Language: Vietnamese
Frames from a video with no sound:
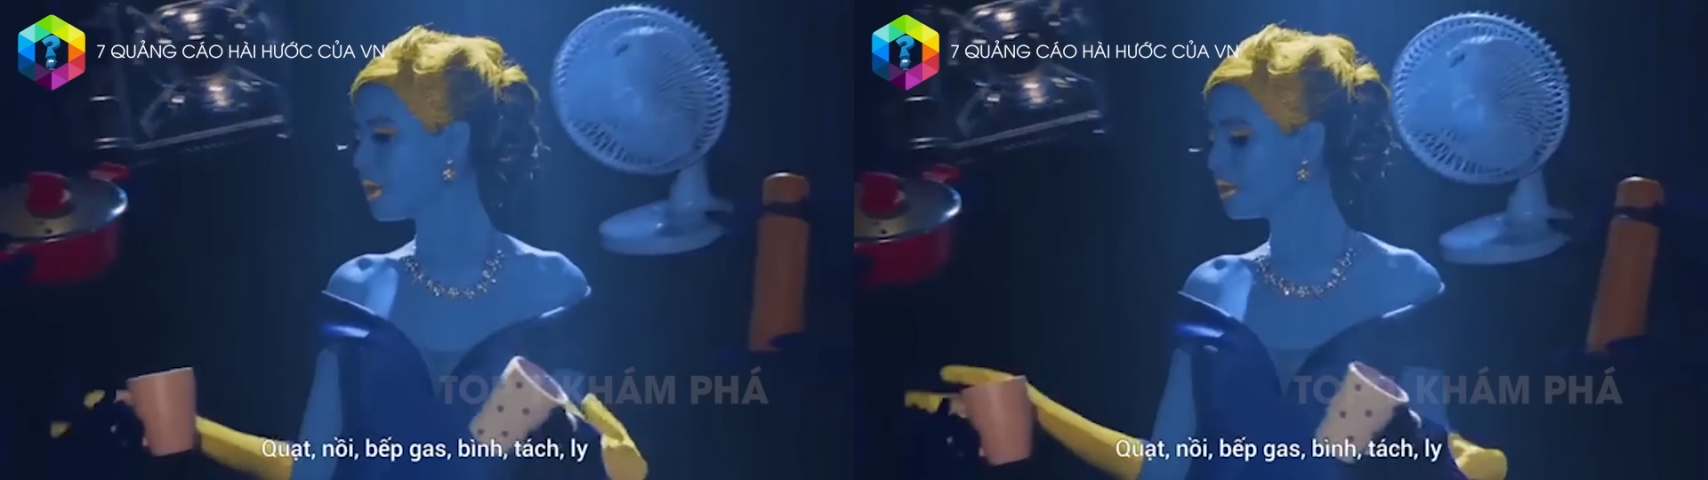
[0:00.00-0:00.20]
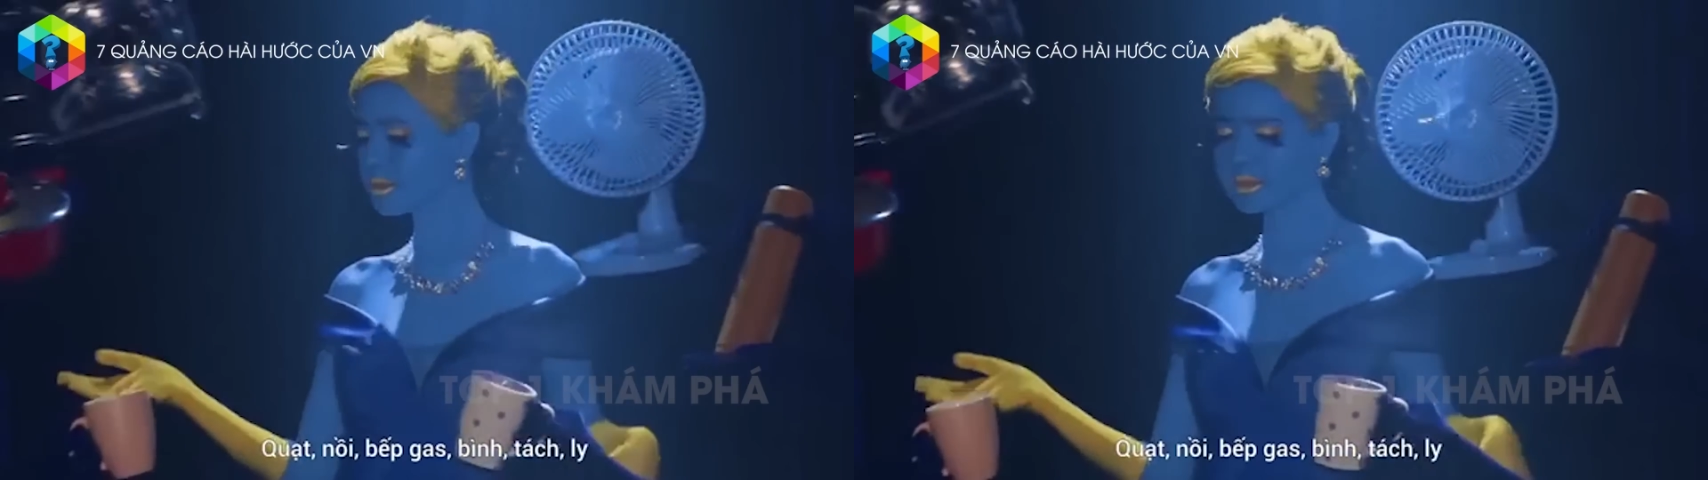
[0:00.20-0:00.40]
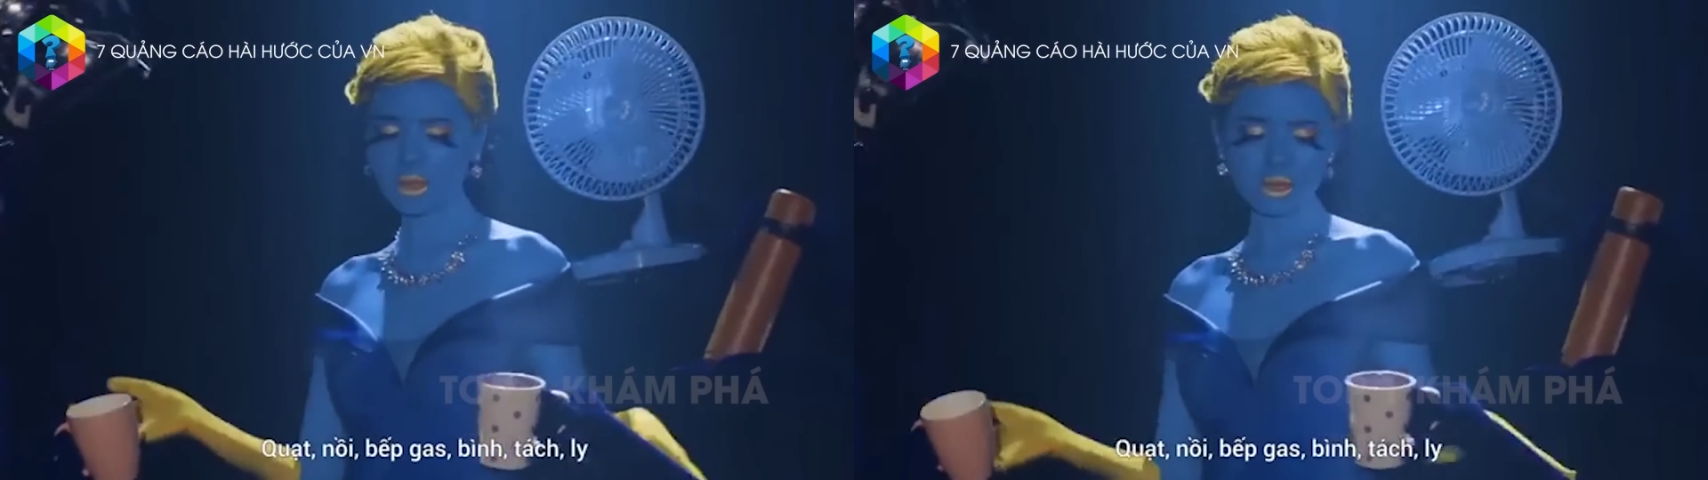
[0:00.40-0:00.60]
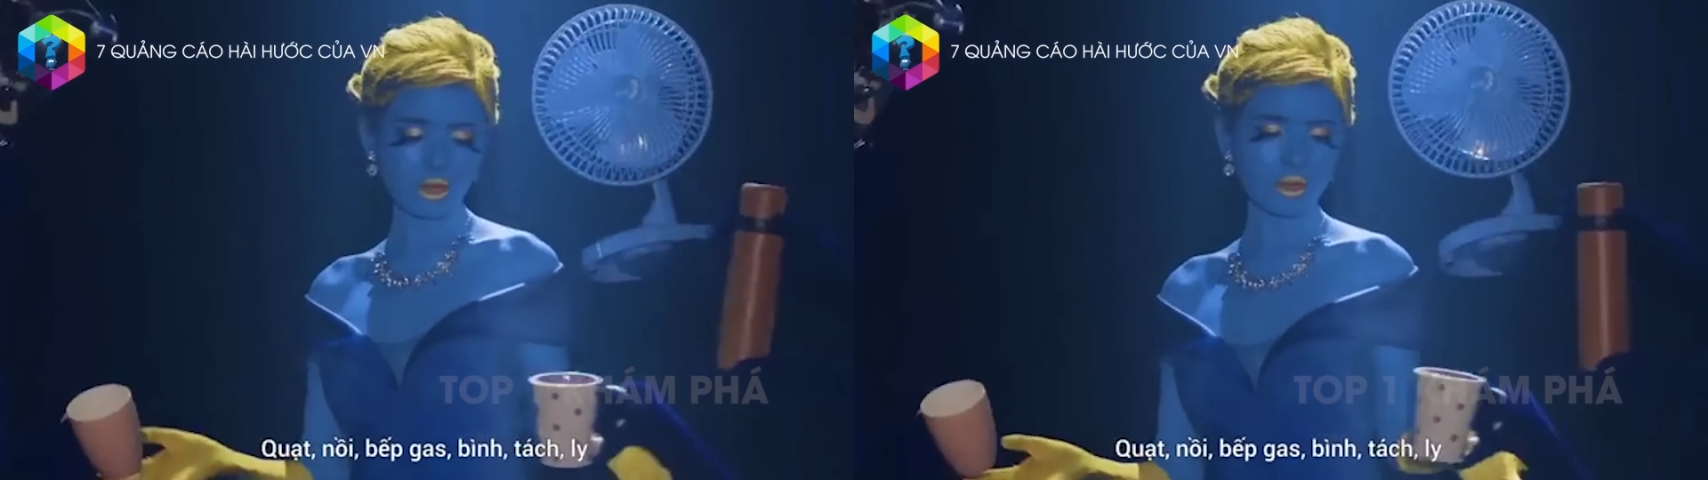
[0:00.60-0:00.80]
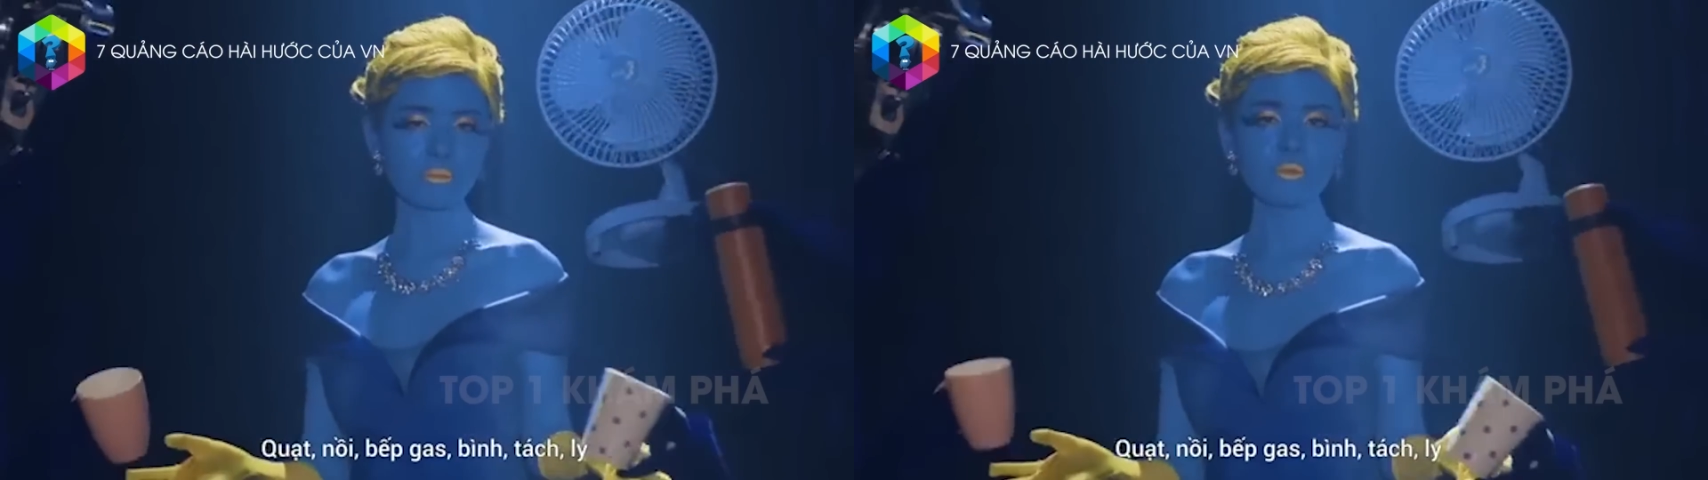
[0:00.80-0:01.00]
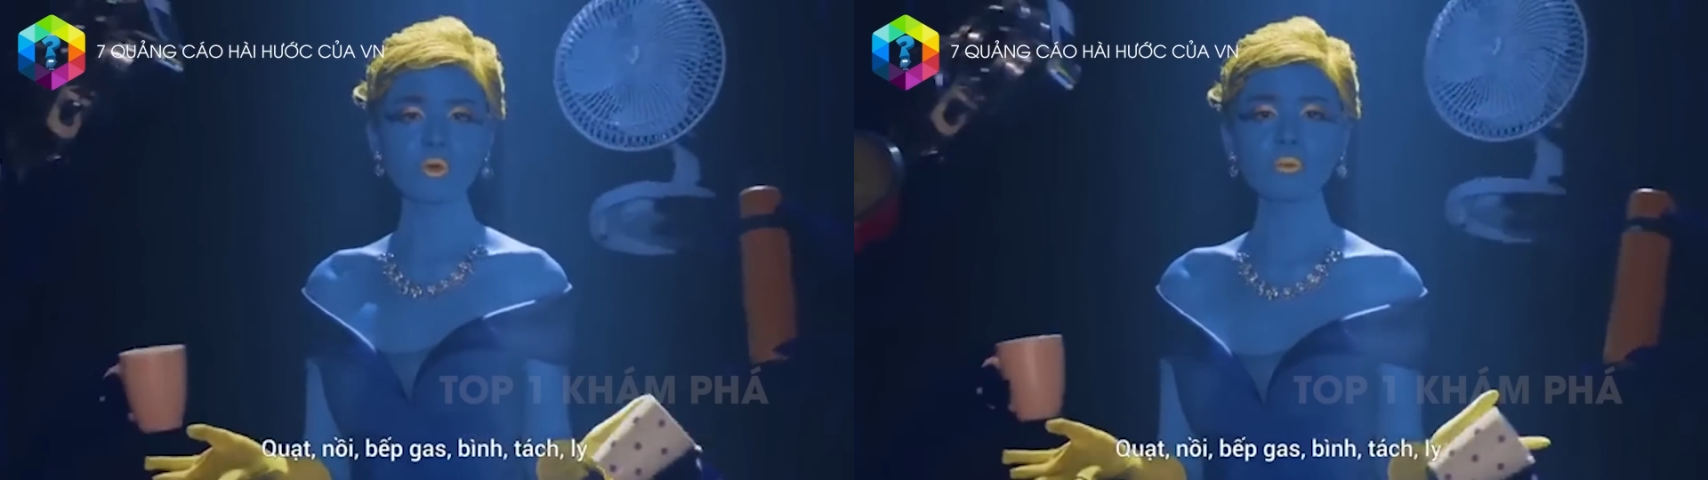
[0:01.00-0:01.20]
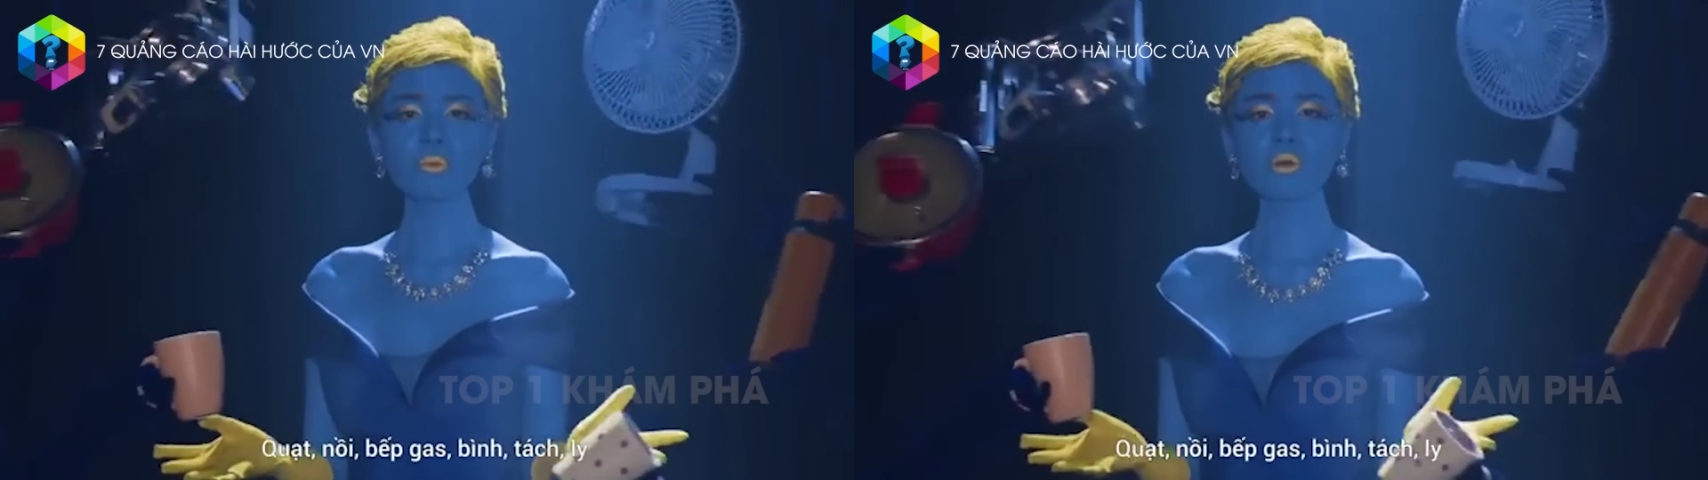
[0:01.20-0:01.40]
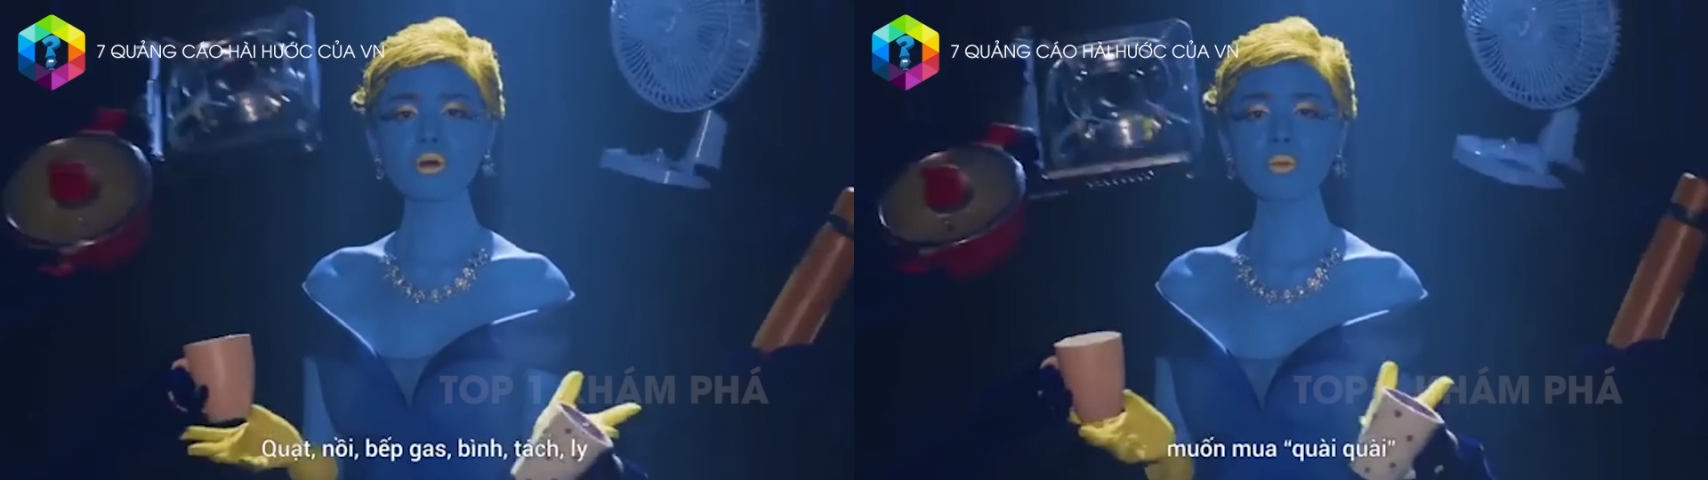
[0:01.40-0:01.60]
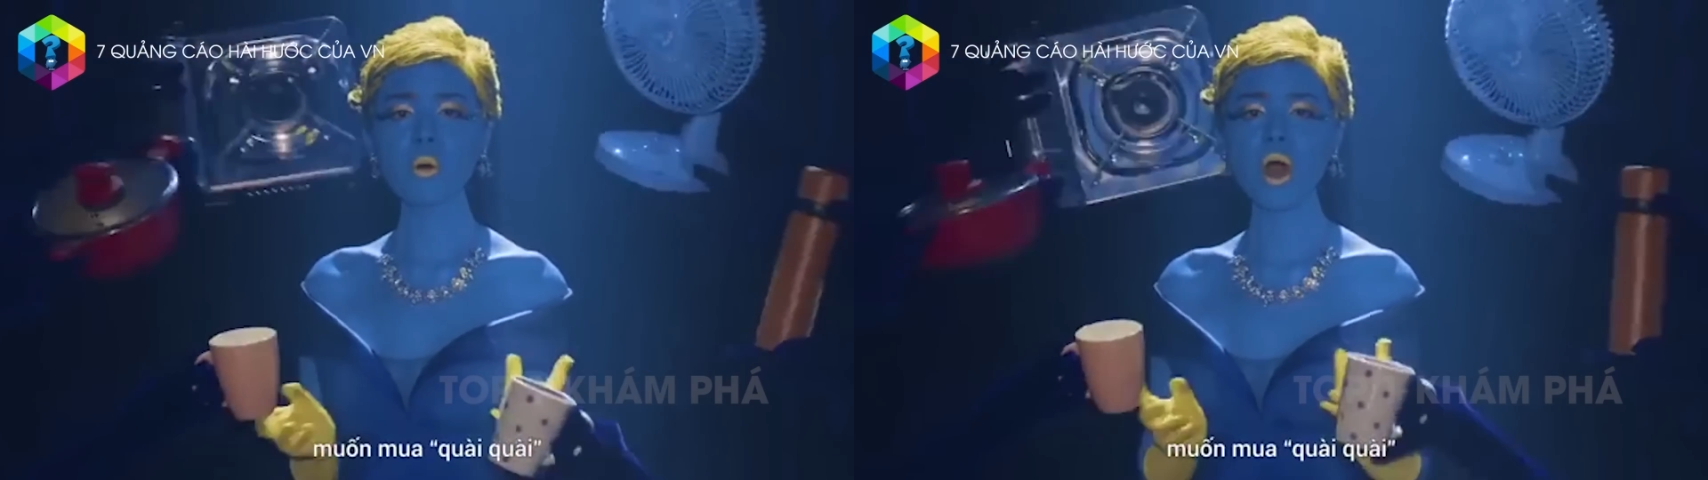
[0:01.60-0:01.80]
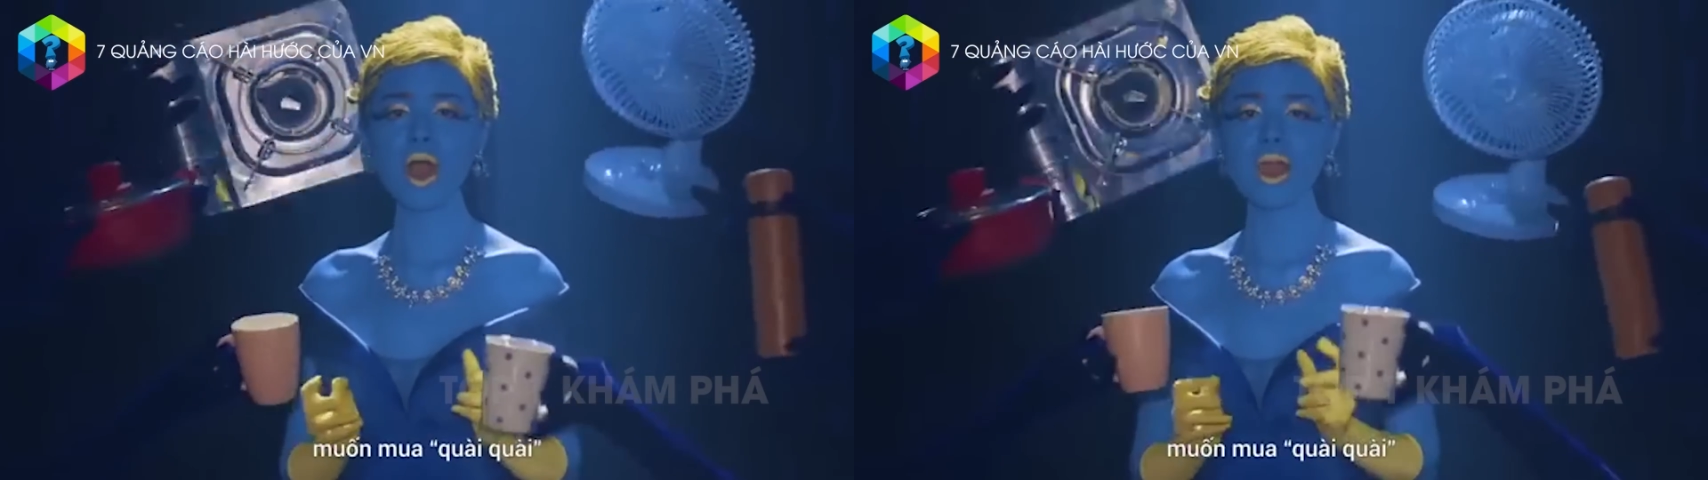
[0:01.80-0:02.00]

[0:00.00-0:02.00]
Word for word: hiệu đều muốn truyền tải thông điệp sản phẩm